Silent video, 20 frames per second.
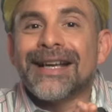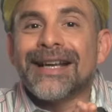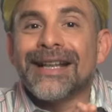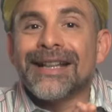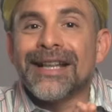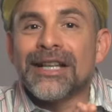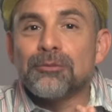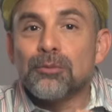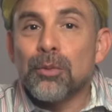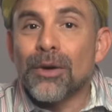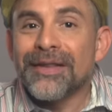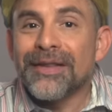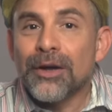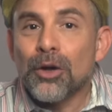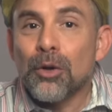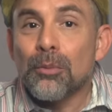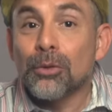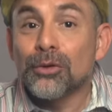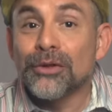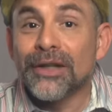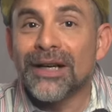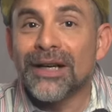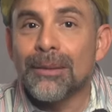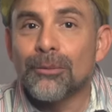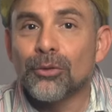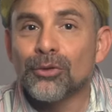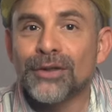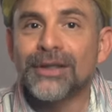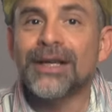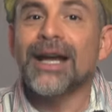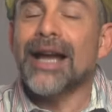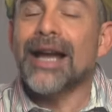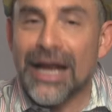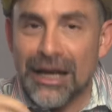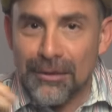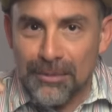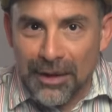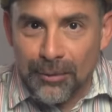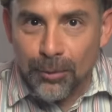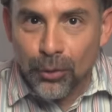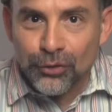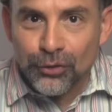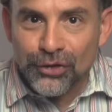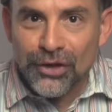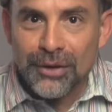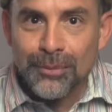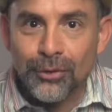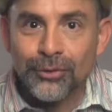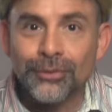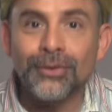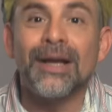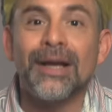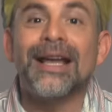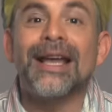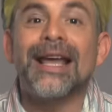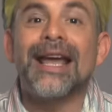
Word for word: que después de componer la música, el mismo Simons